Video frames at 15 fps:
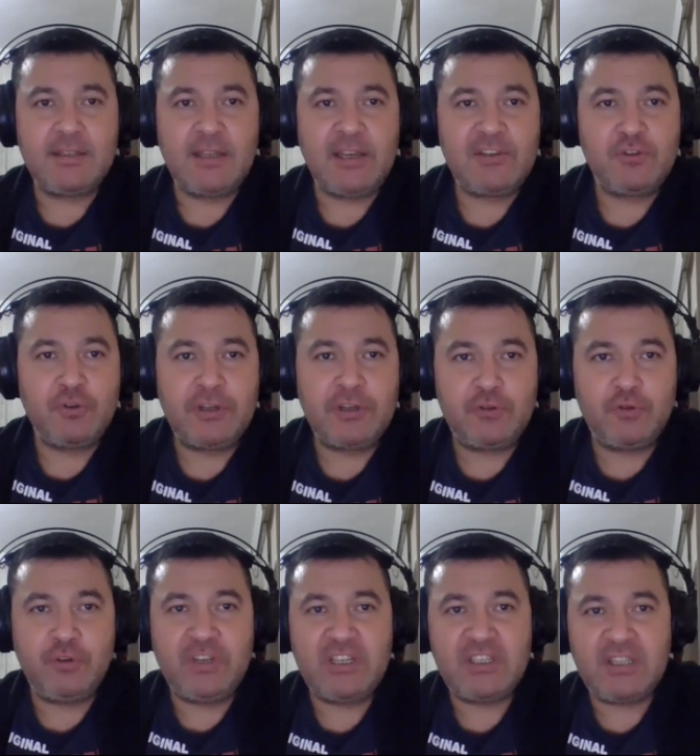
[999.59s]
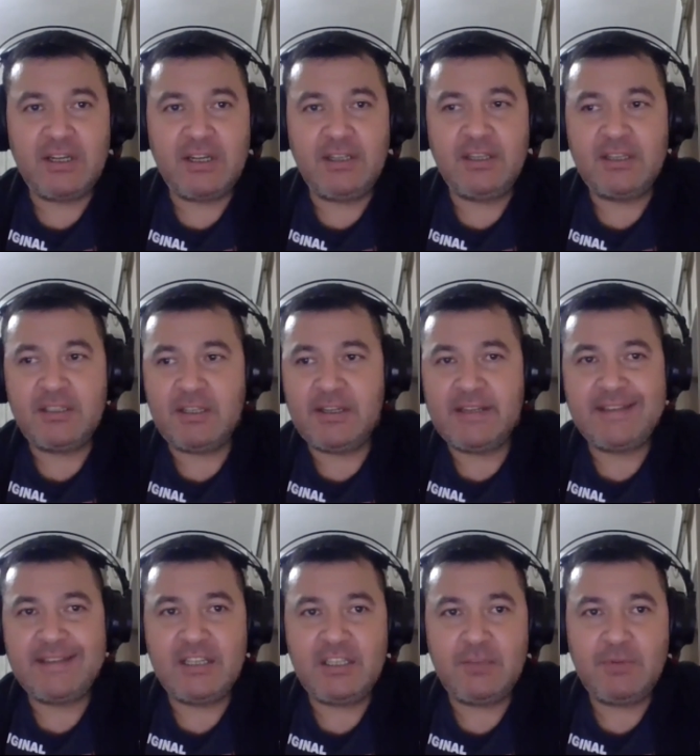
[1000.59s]
daha sonraki süreçte arkadaşlar en
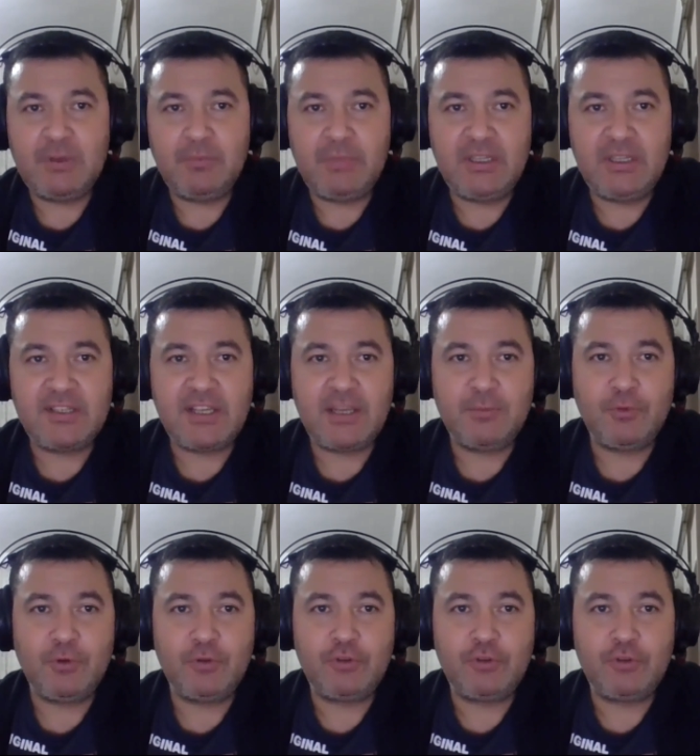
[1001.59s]
azından şimdi bilgi sahibi olur.